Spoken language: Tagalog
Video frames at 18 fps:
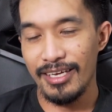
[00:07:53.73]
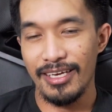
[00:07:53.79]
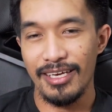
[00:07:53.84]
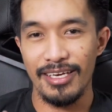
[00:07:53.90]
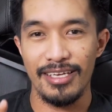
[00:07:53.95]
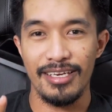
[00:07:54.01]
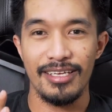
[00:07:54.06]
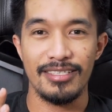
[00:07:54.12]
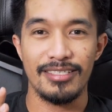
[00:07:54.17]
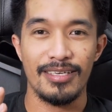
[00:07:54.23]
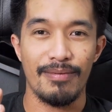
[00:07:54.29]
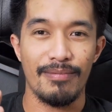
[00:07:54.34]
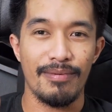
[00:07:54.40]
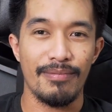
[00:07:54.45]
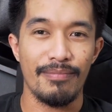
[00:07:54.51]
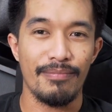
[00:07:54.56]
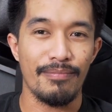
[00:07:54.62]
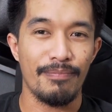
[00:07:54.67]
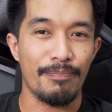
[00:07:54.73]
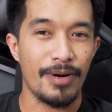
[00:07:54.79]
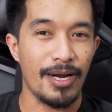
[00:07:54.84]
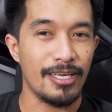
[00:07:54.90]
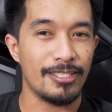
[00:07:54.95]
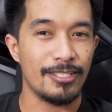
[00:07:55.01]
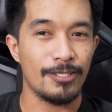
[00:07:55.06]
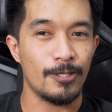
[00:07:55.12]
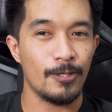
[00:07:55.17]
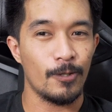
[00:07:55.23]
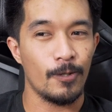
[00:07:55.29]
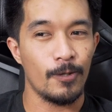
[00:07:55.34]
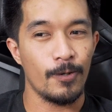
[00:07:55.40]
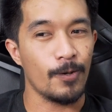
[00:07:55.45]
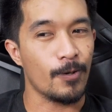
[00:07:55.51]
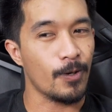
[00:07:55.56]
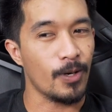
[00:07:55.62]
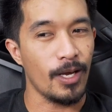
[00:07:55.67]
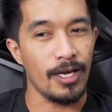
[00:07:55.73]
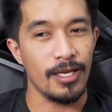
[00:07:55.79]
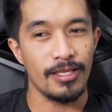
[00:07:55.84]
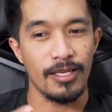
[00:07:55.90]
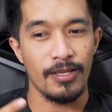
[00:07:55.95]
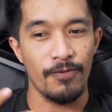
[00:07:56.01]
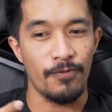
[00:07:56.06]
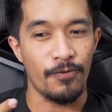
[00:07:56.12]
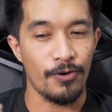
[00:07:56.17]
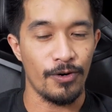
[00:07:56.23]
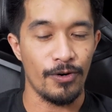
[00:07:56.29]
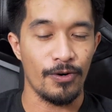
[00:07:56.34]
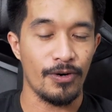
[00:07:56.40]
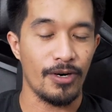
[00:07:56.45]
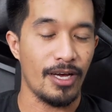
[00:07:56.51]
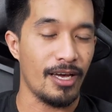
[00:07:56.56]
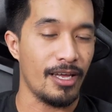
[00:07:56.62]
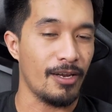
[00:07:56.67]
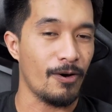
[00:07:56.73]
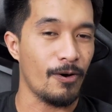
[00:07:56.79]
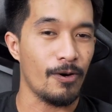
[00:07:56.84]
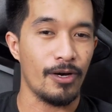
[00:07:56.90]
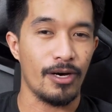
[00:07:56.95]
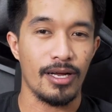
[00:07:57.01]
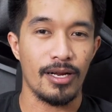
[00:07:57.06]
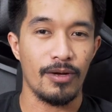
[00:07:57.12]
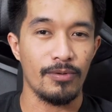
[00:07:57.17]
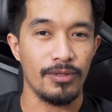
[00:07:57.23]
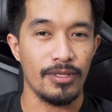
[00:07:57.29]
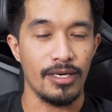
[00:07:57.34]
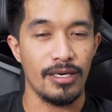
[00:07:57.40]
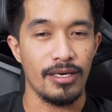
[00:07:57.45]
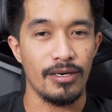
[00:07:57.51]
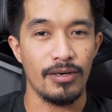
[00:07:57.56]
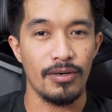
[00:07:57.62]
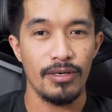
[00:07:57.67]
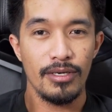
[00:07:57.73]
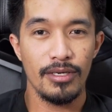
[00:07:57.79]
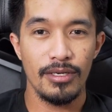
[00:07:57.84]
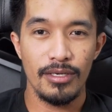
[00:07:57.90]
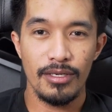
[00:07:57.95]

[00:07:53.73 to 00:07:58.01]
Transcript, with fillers: It is a processor created for an all-around uh,